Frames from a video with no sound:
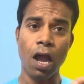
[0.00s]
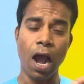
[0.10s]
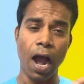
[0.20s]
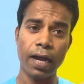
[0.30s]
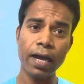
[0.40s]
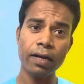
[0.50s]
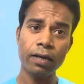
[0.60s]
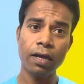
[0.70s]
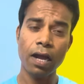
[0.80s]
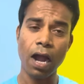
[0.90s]
अगर
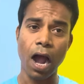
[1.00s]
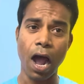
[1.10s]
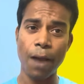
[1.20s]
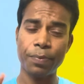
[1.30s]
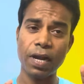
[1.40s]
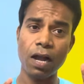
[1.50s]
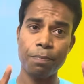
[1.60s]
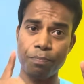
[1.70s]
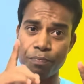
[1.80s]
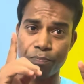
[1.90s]
आपका
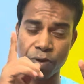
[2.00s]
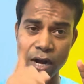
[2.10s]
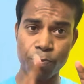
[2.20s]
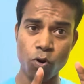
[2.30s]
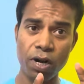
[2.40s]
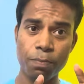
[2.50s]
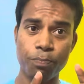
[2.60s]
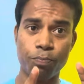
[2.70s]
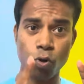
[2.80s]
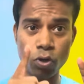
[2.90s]
फ्रंट
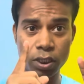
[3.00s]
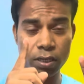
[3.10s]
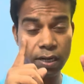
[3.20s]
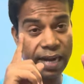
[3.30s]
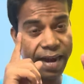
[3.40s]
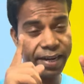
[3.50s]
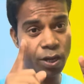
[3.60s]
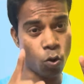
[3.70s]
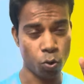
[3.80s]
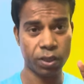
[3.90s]
फुट
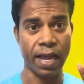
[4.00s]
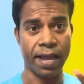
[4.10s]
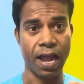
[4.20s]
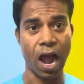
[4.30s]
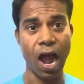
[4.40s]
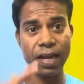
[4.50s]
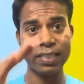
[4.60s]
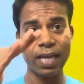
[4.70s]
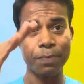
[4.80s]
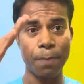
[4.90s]
लैंडिंग होता है आगे
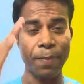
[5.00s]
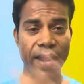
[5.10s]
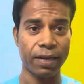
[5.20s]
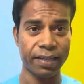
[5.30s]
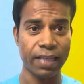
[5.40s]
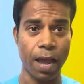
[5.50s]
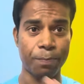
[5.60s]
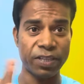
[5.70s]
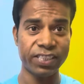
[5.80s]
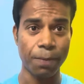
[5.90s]
से आपका पैर गिरता है
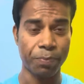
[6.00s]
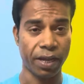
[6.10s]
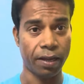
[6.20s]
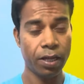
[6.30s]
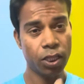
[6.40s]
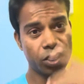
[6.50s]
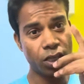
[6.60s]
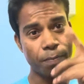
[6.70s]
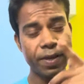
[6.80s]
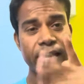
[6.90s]
पंजाब पे
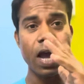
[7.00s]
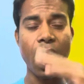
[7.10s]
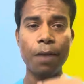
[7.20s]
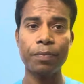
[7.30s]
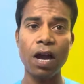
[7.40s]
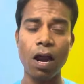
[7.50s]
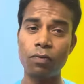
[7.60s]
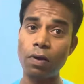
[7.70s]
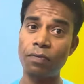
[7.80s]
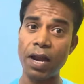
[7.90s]
तभी आपका
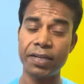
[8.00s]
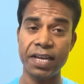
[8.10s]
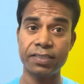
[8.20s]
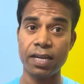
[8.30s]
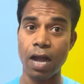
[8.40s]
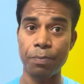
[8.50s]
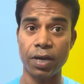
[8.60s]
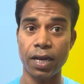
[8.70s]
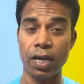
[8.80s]
अल्फा फ्लाई ठीक से काम करेगा